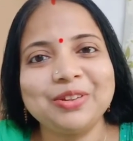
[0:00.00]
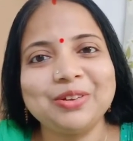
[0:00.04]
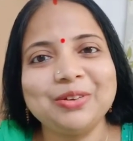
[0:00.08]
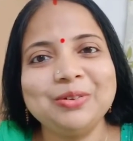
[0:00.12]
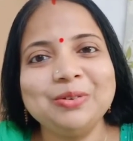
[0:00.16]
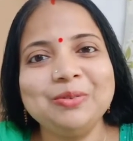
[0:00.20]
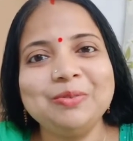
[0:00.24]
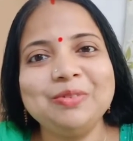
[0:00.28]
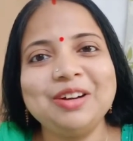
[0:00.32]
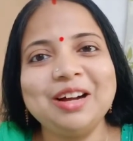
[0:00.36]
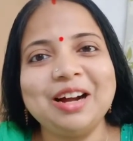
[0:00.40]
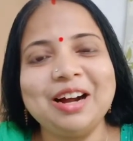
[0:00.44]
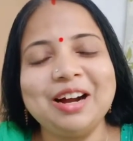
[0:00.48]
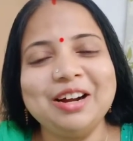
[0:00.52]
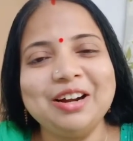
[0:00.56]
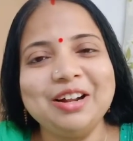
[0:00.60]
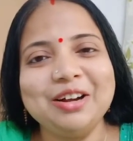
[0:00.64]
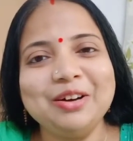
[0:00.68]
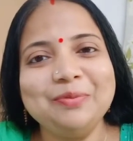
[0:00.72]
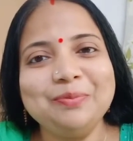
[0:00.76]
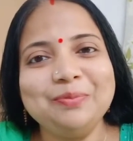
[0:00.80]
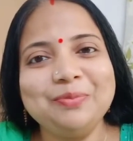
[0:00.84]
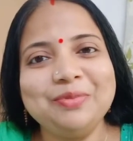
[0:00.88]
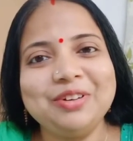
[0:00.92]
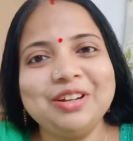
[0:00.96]
খুব
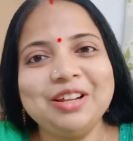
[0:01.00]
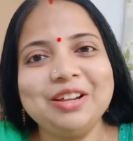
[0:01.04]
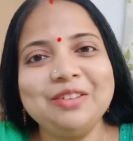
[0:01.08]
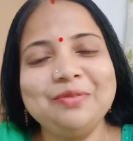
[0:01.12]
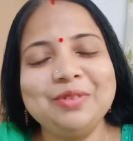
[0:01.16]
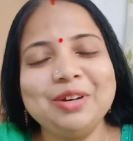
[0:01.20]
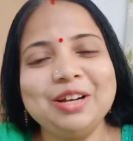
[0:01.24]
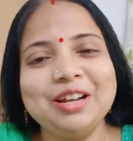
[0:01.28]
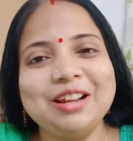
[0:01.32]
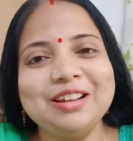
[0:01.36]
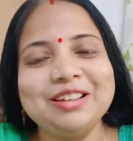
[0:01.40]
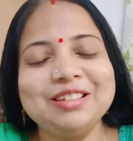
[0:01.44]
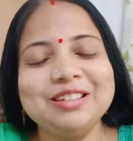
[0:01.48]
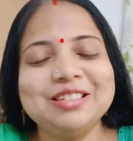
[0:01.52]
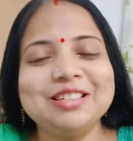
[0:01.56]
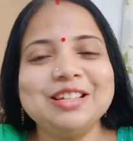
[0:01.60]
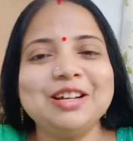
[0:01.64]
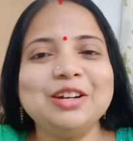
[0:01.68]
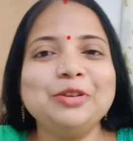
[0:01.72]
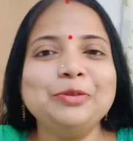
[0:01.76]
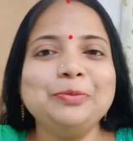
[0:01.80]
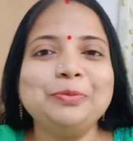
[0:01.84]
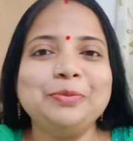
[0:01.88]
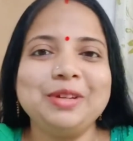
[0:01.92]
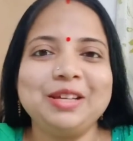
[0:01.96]
খারাপ টাইপের
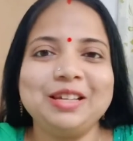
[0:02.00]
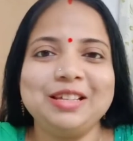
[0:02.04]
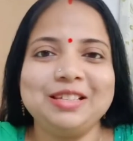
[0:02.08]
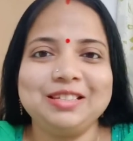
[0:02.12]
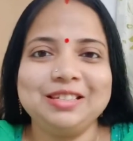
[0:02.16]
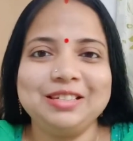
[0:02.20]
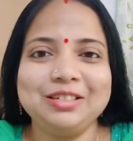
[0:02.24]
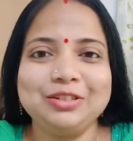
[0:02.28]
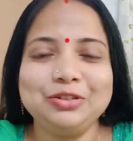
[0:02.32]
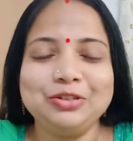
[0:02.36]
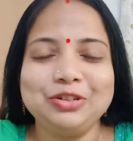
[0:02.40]
অ্যান্সারও পেয়েছি